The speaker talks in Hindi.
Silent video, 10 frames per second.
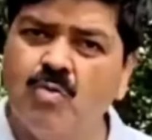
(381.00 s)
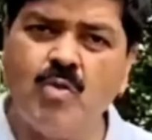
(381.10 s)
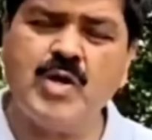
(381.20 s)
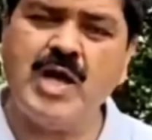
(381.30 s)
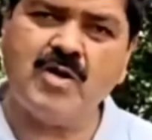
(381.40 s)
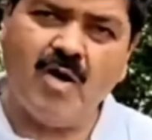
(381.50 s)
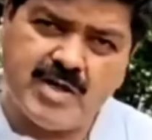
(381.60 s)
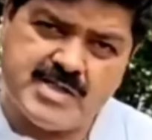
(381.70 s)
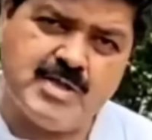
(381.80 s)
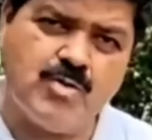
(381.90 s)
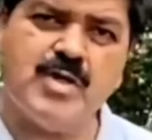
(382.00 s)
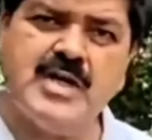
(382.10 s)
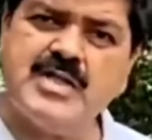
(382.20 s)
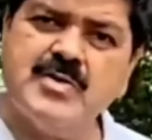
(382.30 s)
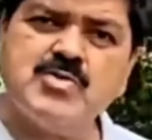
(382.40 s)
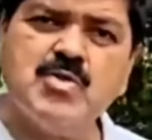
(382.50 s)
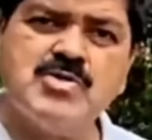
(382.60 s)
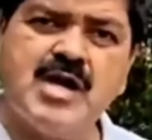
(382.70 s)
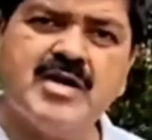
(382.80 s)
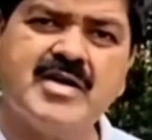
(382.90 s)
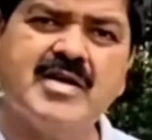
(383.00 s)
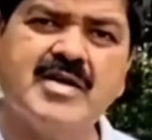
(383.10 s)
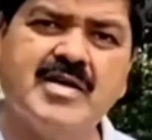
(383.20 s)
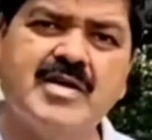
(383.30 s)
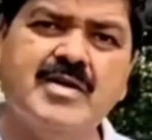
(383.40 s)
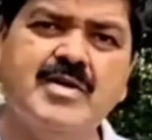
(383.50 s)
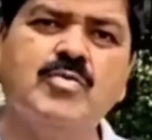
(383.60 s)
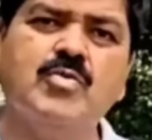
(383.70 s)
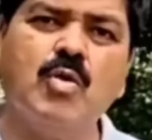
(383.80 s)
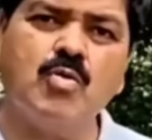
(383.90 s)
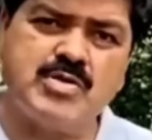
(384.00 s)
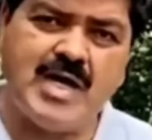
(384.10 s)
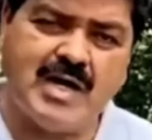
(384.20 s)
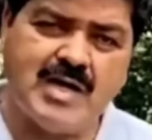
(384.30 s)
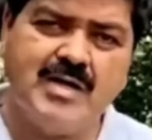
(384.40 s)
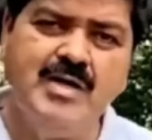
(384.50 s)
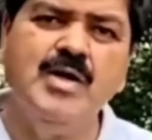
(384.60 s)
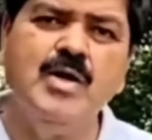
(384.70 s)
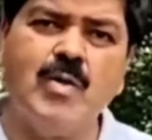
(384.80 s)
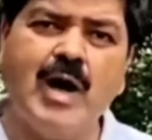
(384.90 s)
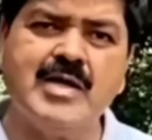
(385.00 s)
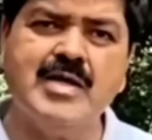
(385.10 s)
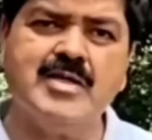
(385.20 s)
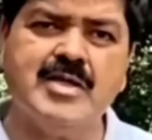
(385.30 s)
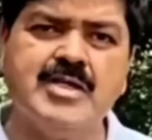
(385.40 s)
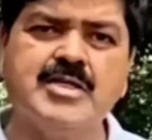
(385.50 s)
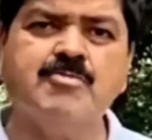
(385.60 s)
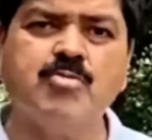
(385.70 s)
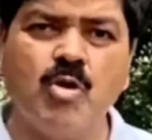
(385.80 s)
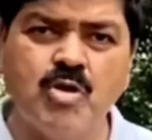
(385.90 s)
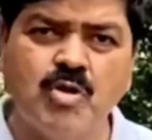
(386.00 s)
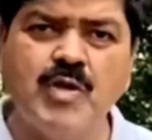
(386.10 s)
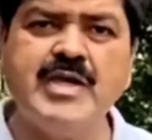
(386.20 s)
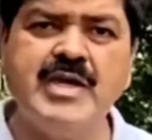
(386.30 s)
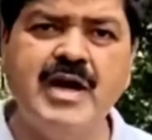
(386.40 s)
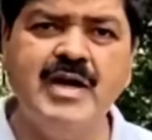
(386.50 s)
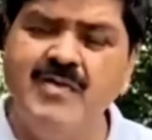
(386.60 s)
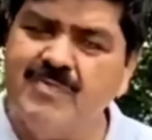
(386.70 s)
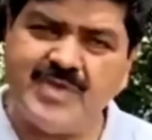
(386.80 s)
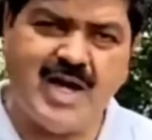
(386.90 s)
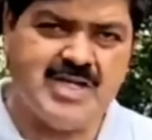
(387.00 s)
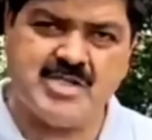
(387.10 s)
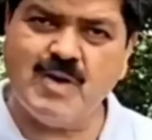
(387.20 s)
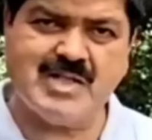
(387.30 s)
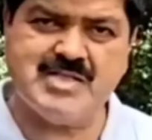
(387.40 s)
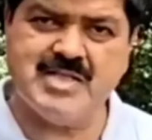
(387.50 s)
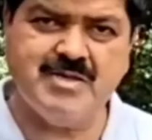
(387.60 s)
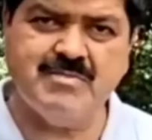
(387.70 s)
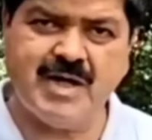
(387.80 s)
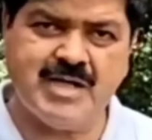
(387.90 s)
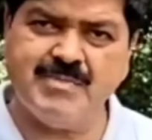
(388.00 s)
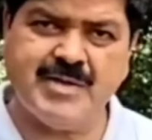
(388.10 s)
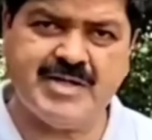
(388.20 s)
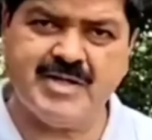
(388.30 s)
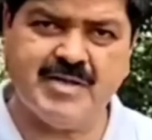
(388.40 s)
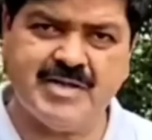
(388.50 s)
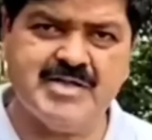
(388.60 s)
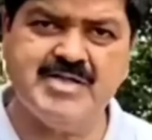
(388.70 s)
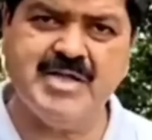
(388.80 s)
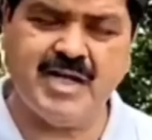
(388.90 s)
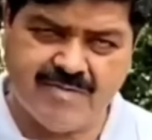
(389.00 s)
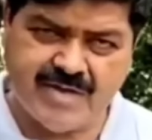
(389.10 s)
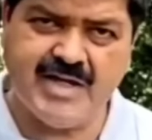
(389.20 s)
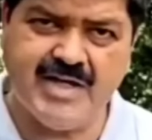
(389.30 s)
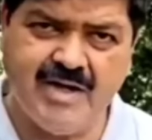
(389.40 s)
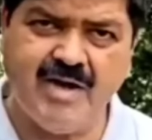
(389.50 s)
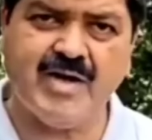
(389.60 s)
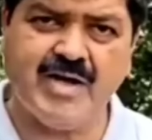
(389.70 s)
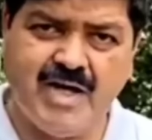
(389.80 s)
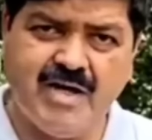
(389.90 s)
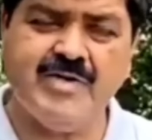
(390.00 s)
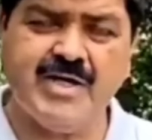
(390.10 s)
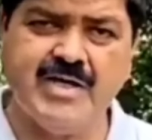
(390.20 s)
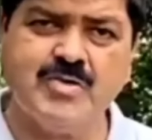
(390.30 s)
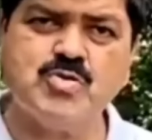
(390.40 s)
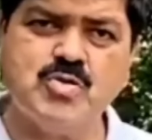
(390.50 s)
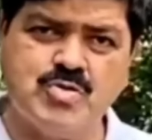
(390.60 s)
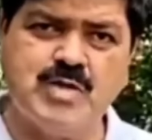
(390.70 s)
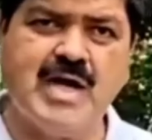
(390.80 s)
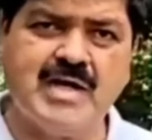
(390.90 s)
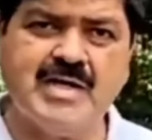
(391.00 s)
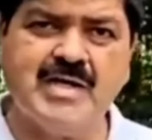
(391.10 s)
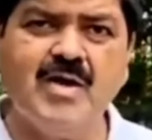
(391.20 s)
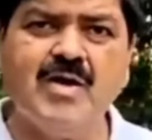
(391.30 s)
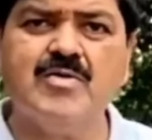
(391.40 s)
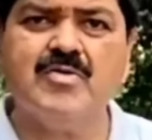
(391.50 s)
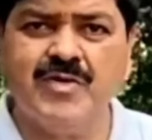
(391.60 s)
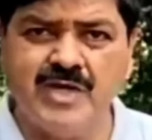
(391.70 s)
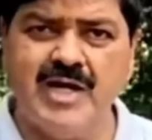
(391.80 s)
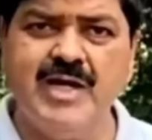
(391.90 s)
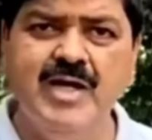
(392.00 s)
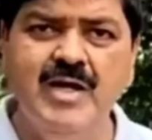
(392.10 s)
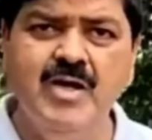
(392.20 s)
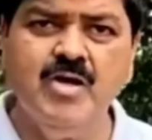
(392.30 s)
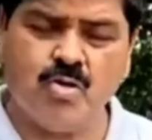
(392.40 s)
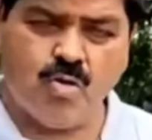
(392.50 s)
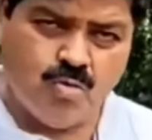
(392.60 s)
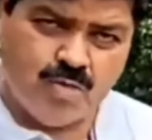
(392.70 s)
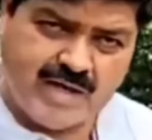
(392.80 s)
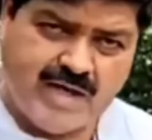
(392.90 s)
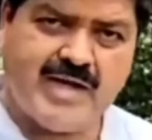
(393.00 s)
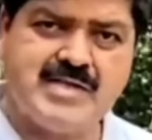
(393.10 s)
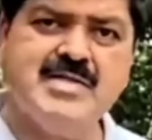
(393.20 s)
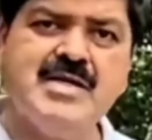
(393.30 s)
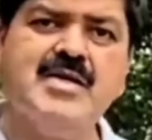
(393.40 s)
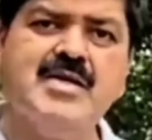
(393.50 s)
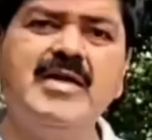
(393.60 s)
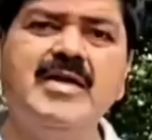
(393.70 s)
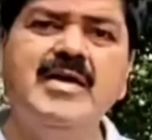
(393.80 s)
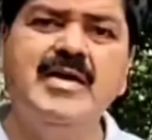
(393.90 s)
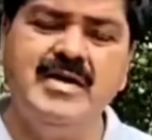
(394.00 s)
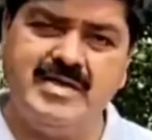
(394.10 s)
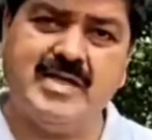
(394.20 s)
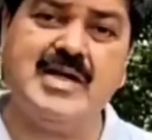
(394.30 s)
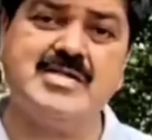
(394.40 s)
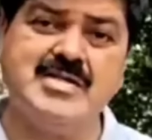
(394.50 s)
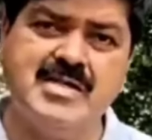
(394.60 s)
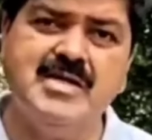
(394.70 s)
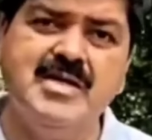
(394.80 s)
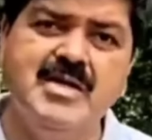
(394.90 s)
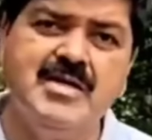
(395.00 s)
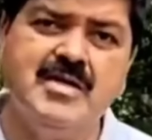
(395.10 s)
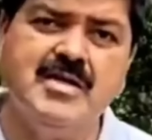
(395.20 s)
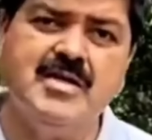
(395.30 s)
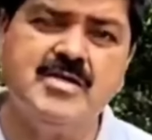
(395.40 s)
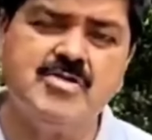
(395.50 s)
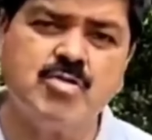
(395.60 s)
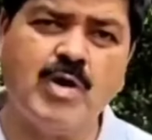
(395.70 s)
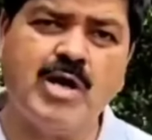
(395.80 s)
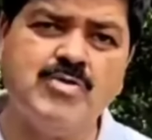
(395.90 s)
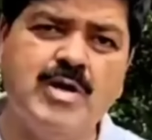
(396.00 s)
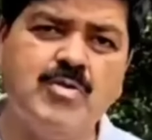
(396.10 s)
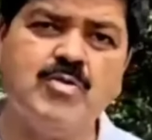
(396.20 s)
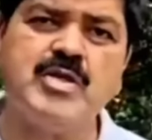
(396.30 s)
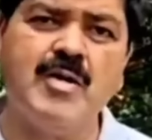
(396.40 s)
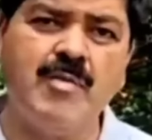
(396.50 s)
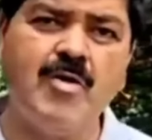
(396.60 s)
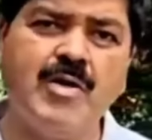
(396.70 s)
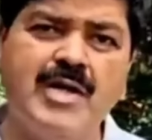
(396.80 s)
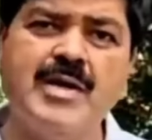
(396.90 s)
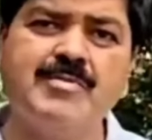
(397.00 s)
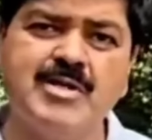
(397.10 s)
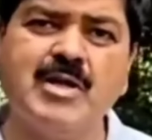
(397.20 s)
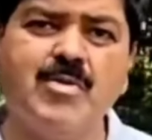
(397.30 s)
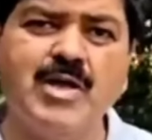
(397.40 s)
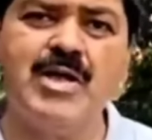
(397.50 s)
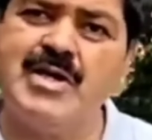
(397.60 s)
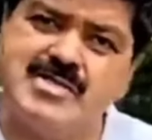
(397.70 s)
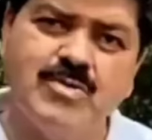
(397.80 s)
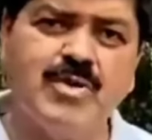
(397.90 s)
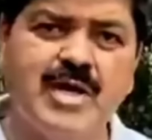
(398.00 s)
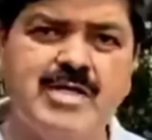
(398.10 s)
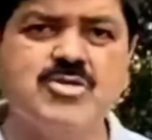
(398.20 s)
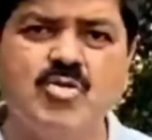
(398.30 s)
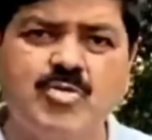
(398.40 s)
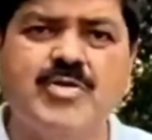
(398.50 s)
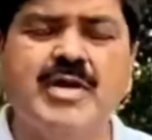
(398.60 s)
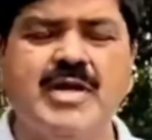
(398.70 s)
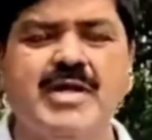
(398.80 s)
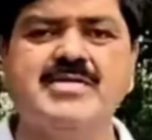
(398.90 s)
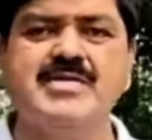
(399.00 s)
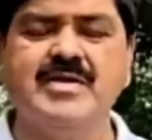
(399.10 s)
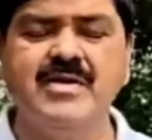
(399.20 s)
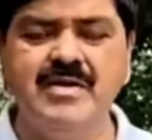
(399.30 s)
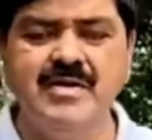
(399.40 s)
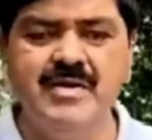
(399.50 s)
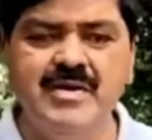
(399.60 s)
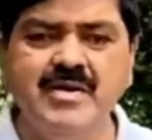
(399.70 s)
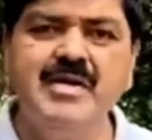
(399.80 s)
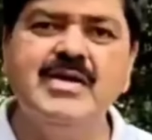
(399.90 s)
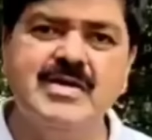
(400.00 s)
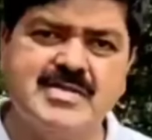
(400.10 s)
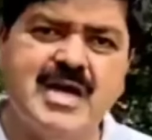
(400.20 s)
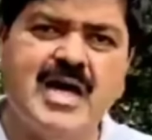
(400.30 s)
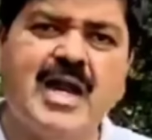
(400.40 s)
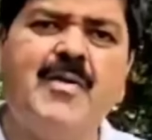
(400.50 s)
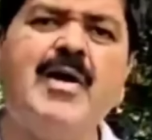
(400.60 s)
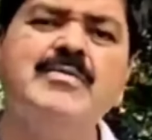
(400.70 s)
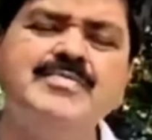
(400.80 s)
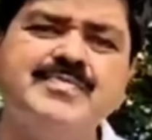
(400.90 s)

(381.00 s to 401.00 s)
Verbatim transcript: वो क्या कांग्रेस के लोग गए थे उसको उजागर करने के लिए वो उजागर वहां के तीर्थ पुरोहितों ने किया क्या इस बात से माननीय पर्यटन मंत्री जी अनभिज्ञ हैं अगर अनभिज्ञ है तो उसको स्वीकार करें और विज्ञ है तो उन्हें कहना चाहिए कि भाई ये कैसे आ, सोना जो है वो तांबा हो गया या पीतल हो गया कैसे हो गया इसको भी उन्हें कहना चाहिए इसके अलावा